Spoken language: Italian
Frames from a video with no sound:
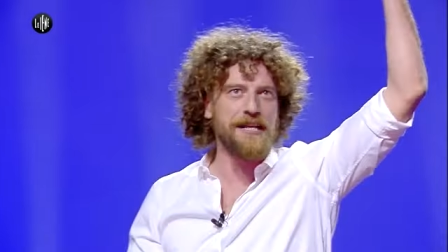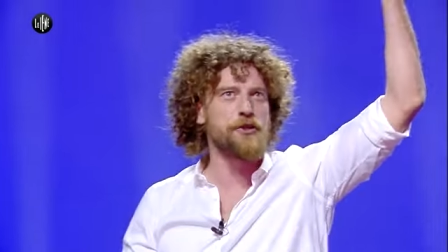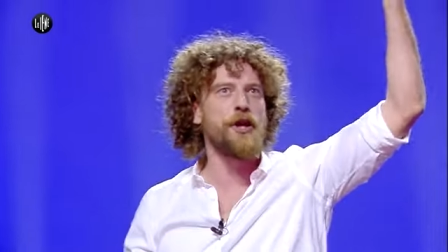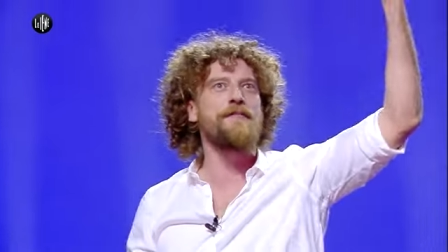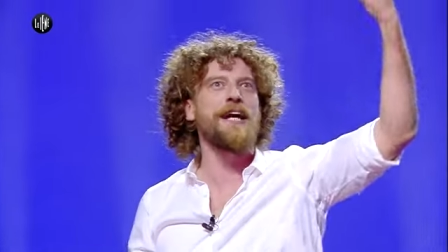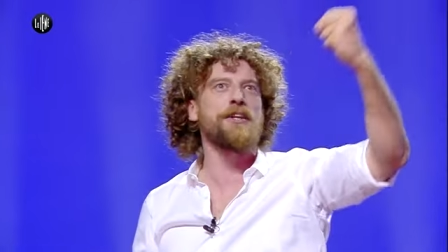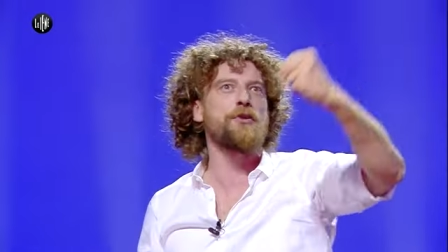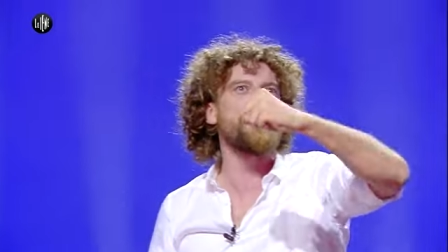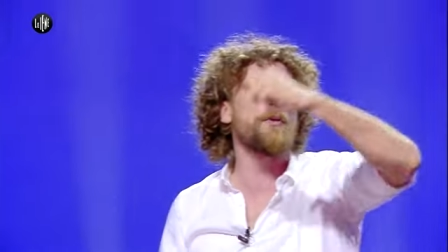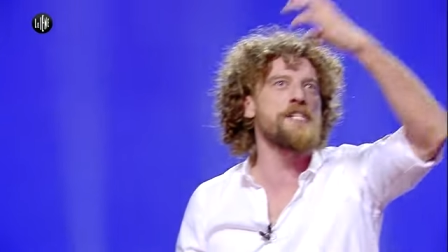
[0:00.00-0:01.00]
sono arrivati
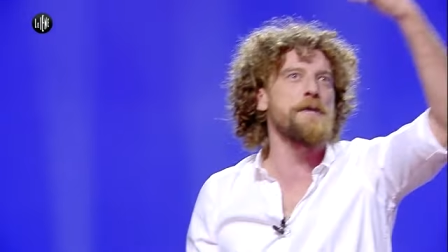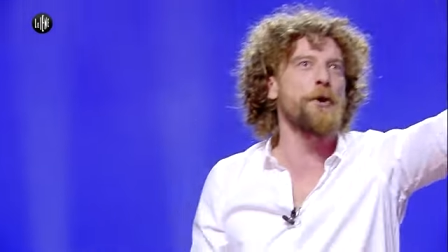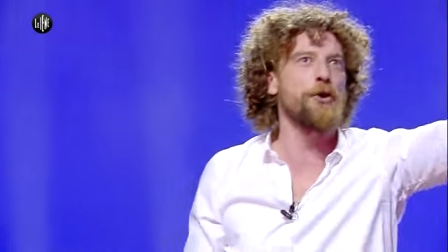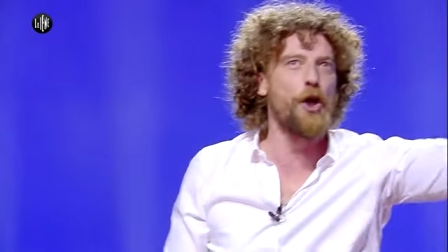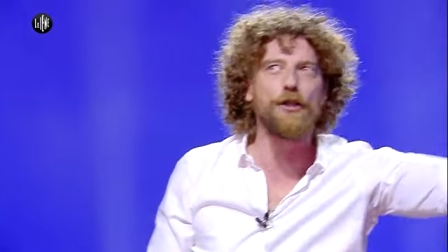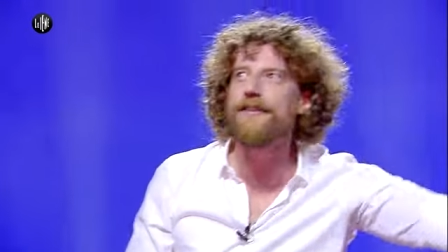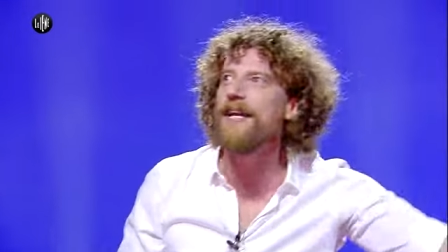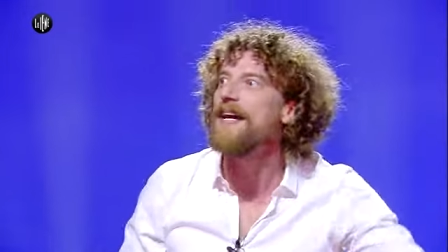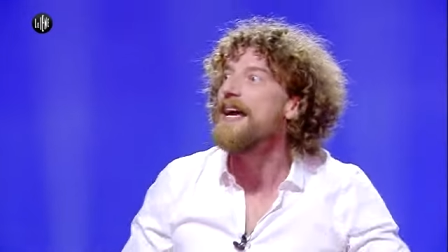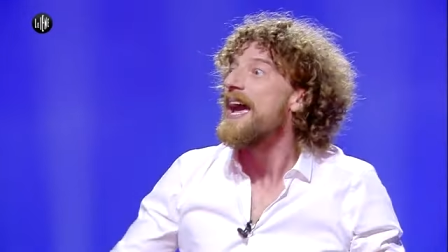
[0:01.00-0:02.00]
tutti questi
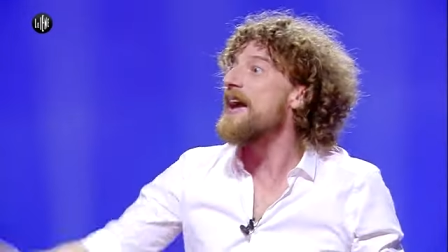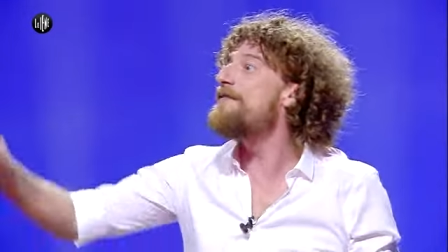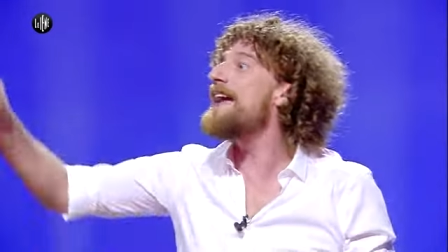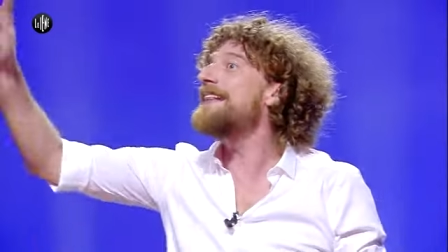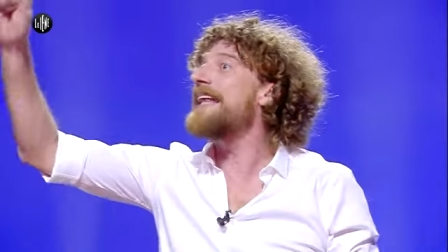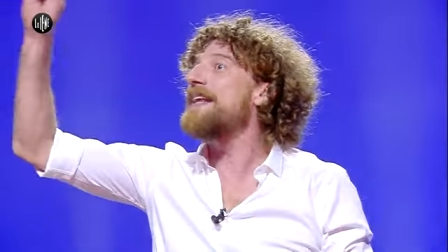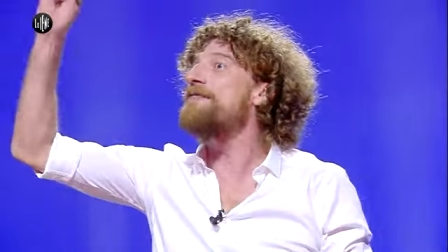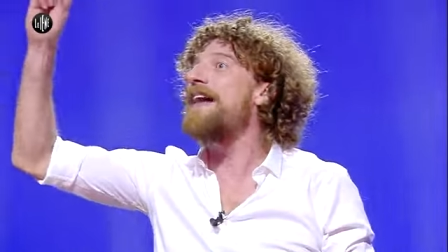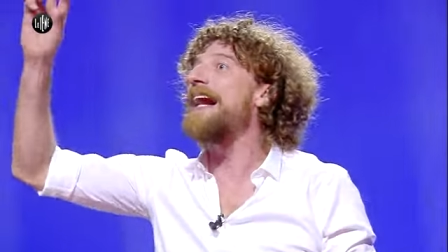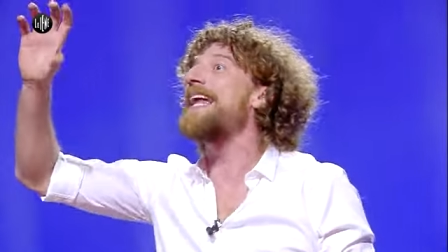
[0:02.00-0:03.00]
prodotti e 20 anni
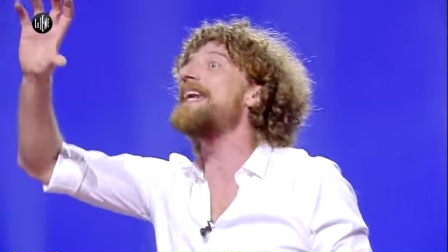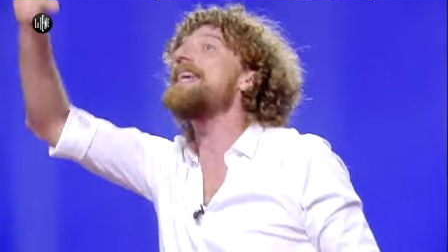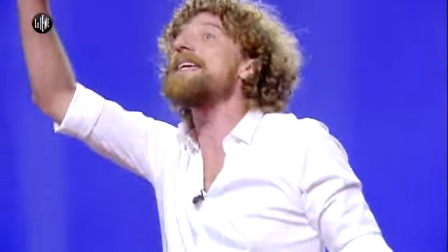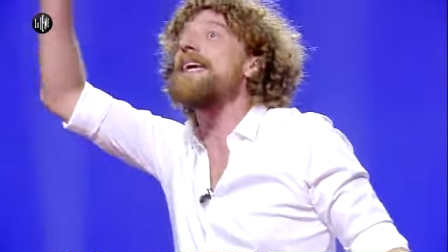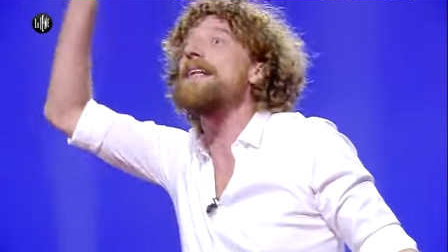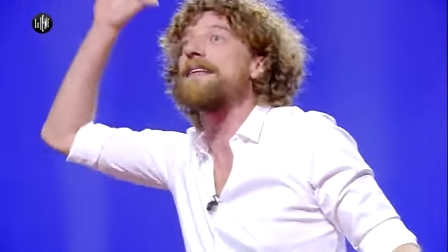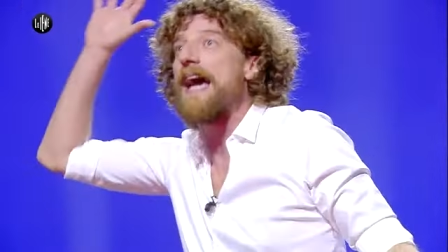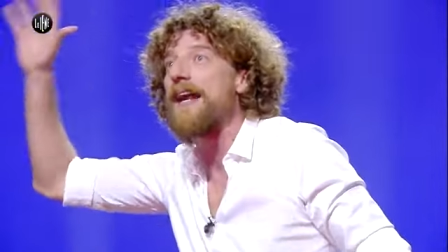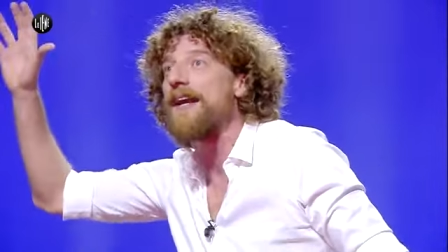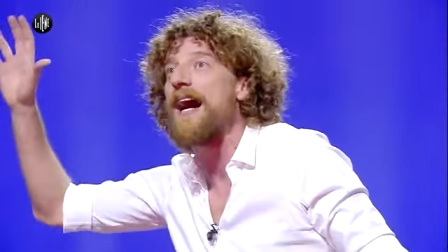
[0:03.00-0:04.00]
fa
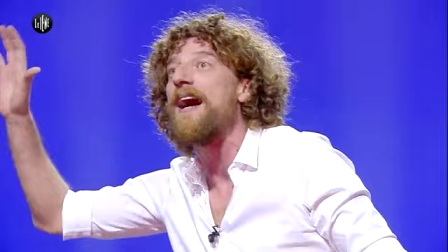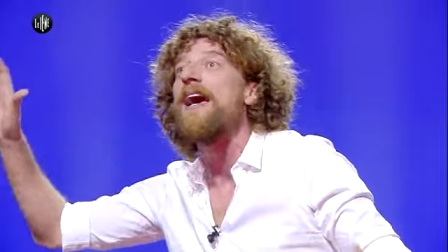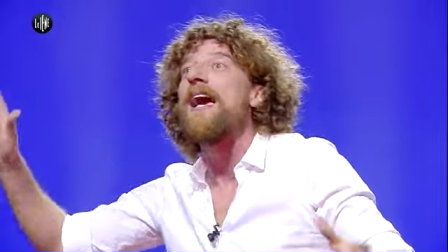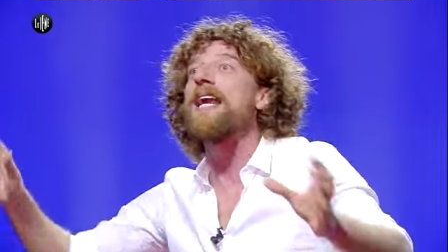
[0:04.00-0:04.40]
dall'Inghilterra è